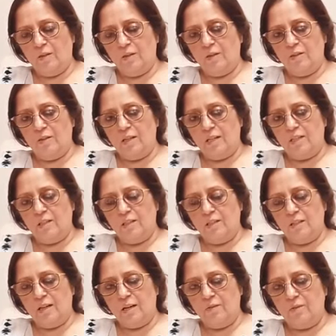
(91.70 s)
और
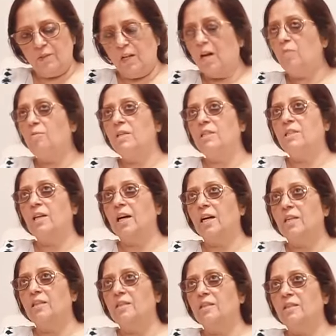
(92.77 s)
डॉक्टर आफ्ताब है
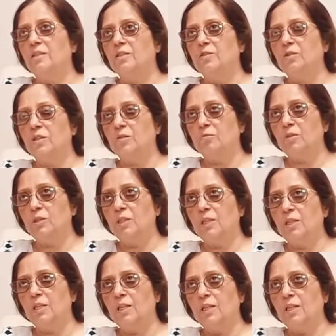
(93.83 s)
शायद जिन्होंने मुझे